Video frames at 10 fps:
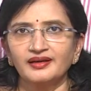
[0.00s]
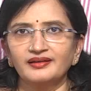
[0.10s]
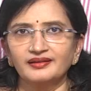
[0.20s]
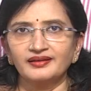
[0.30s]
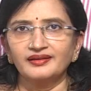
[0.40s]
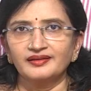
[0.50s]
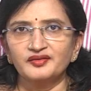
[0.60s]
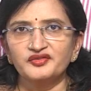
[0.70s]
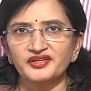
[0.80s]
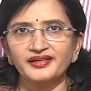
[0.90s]
అంటే
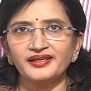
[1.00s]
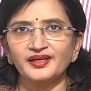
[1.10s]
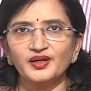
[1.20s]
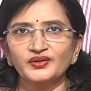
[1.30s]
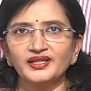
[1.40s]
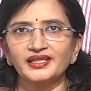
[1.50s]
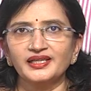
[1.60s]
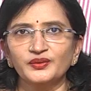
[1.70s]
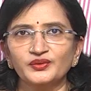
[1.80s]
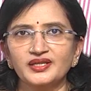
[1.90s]
ట్రెండీగా
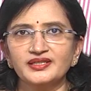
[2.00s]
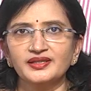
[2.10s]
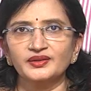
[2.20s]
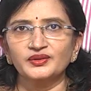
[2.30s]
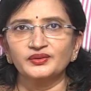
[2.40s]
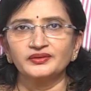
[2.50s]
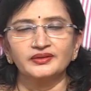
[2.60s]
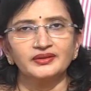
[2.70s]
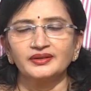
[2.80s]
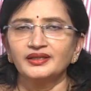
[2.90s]
ఉండాలనే ఉద్దేశంతో
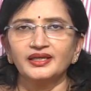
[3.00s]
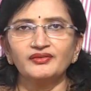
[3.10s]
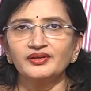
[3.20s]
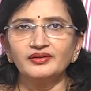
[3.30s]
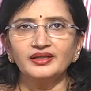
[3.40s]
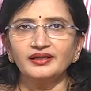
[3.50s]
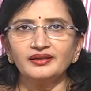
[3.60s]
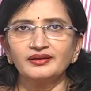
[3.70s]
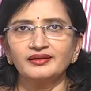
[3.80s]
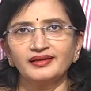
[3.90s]
ఇవి కూడా
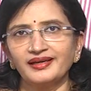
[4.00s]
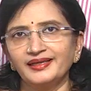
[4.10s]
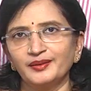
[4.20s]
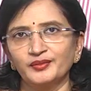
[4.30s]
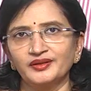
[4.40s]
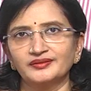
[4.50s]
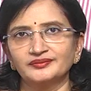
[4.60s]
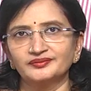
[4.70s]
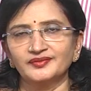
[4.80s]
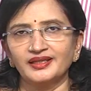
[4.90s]
డైలెమ్మా
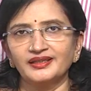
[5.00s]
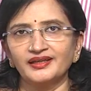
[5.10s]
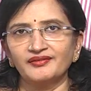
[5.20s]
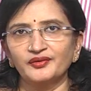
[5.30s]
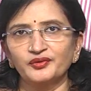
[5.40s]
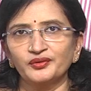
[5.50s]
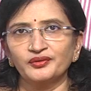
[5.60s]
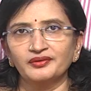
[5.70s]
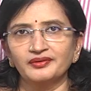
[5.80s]
అంటే అవేవో